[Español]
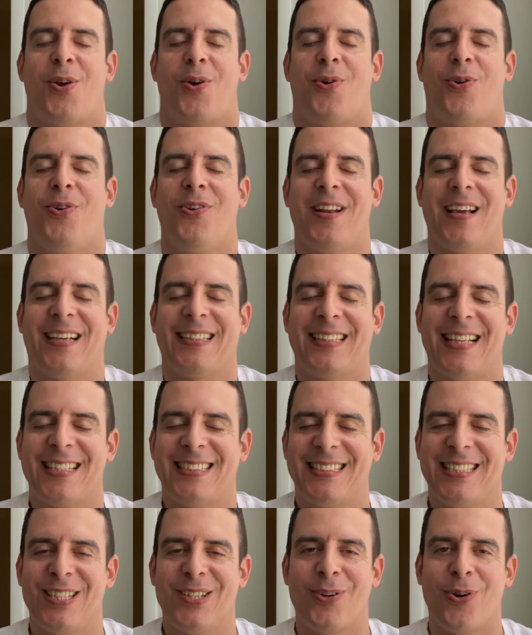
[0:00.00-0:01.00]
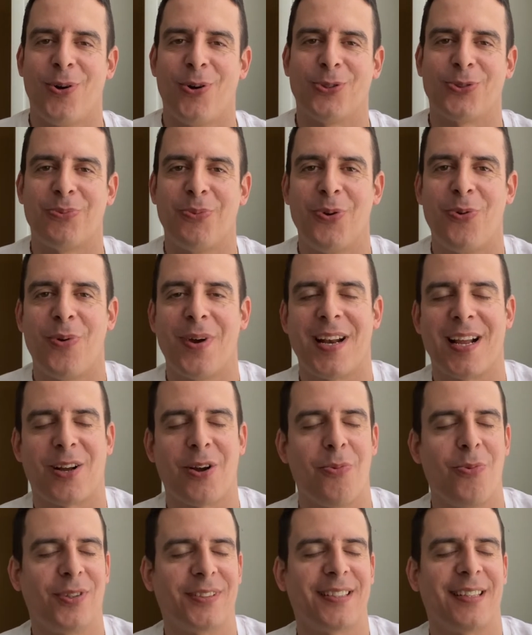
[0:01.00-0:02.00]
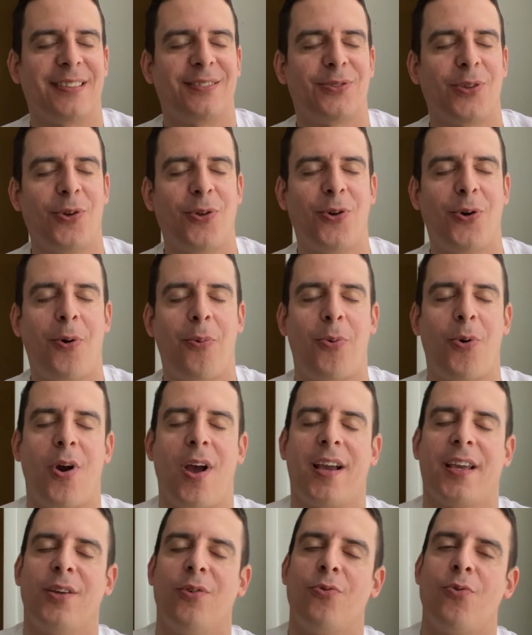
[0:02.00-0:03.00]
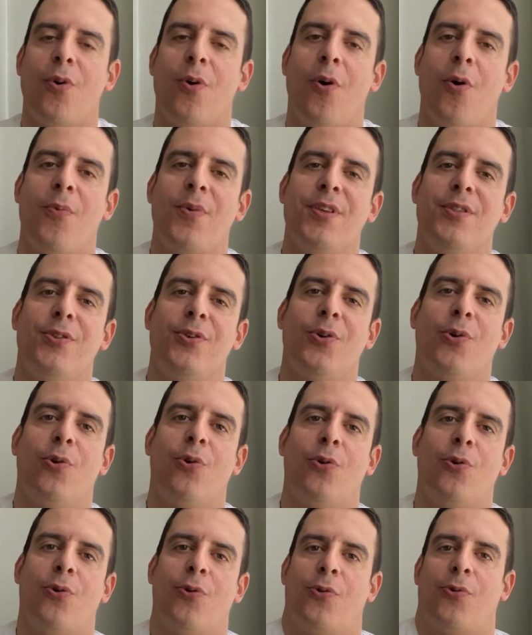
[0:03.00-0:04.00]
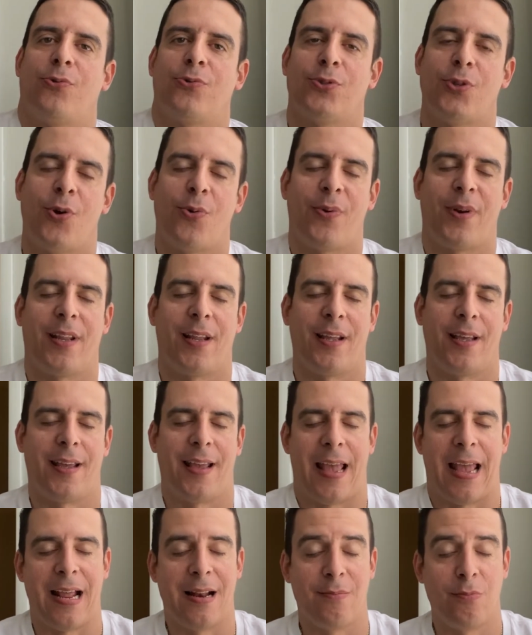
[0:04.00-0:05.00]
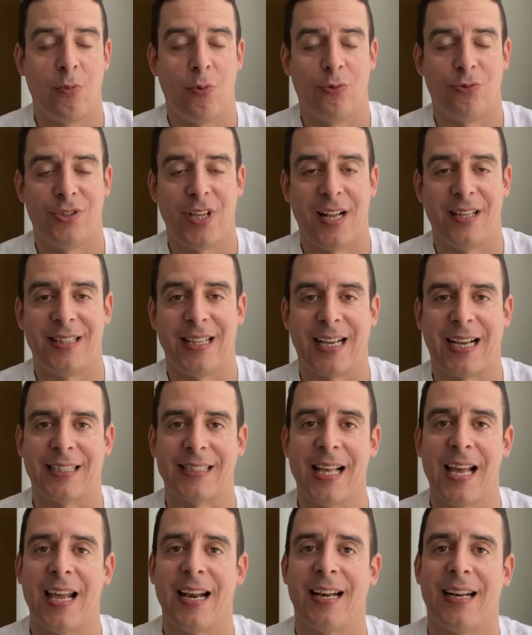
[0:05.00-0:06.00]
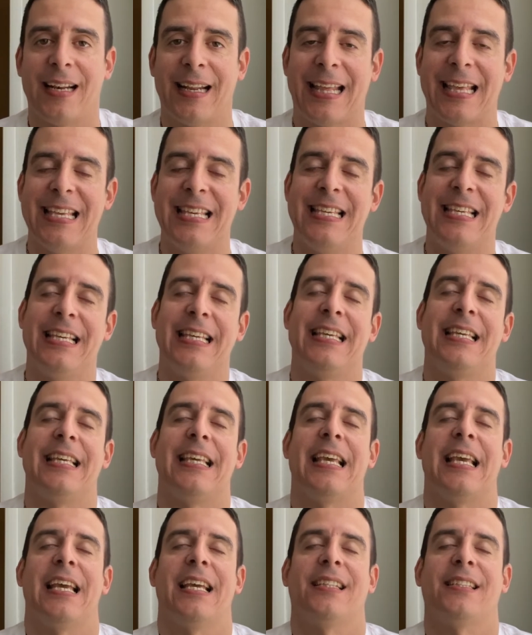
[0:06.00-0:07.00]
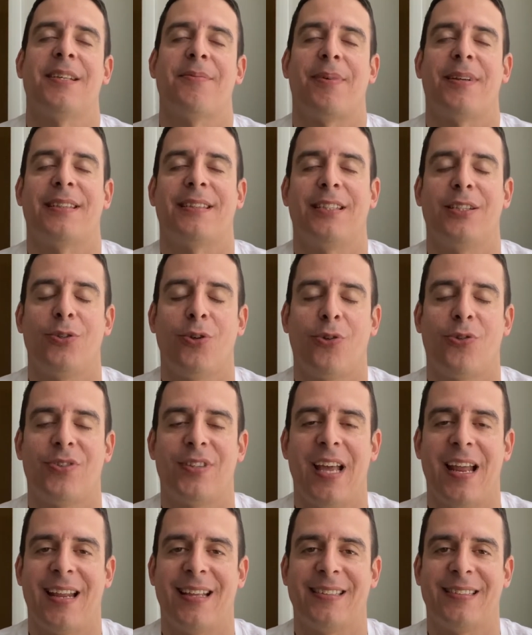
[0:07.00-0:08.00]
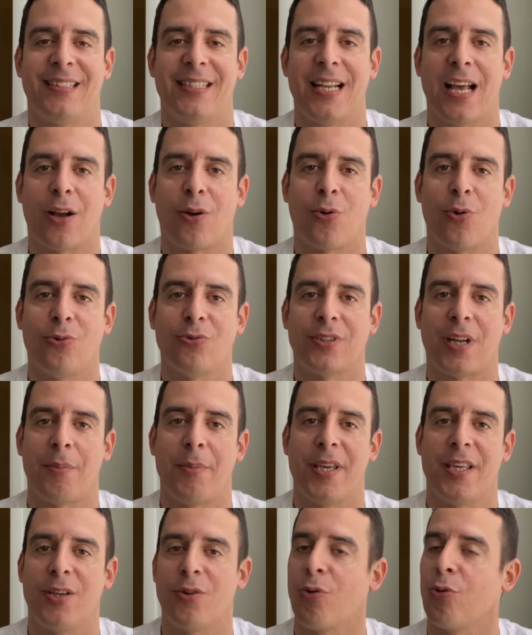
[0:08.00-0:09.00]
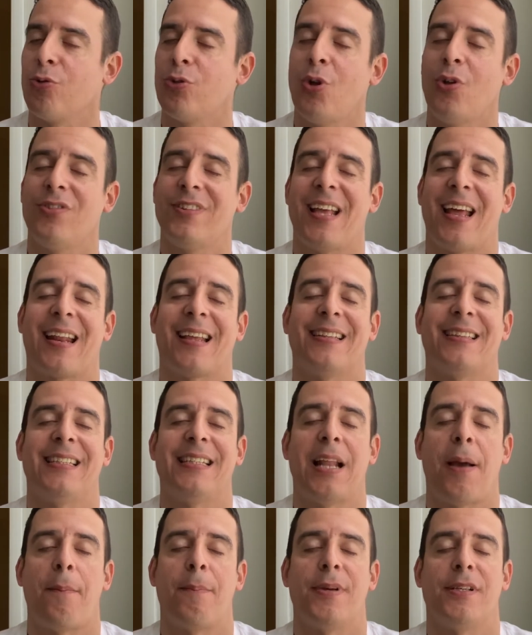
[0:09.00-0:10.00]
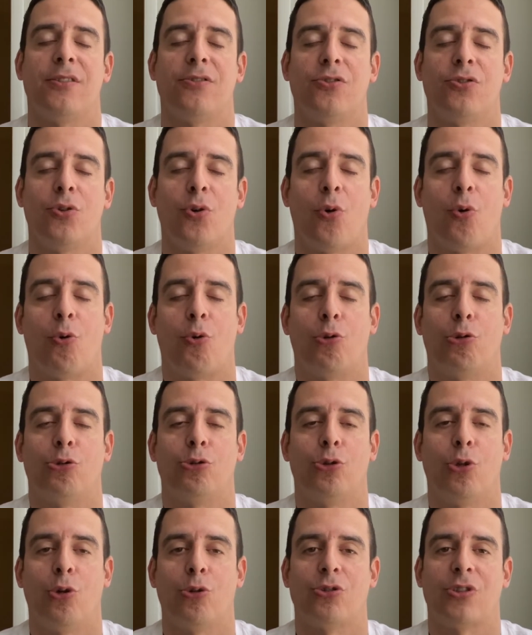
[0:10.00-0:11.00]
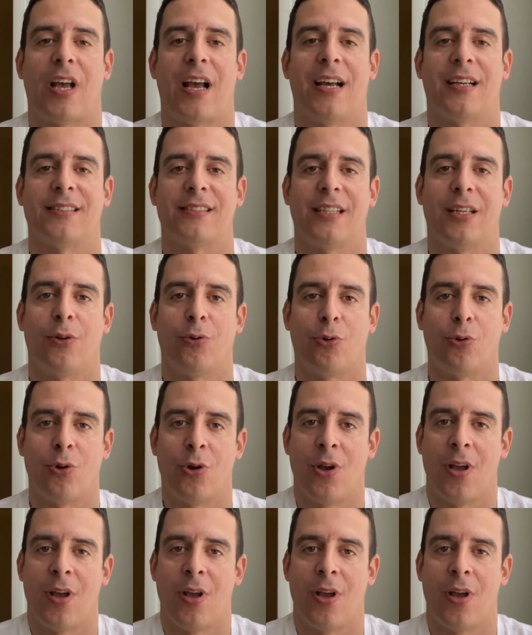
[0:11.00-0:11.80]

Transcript: Hola, ¿qué tal chicos? Muy buenas, ¿cómo están todos? Pues aquí un nuevo vídeo sobre el Mundial de Qatar y este partido de Argentina contra México, donde Argentina venció 2 a 0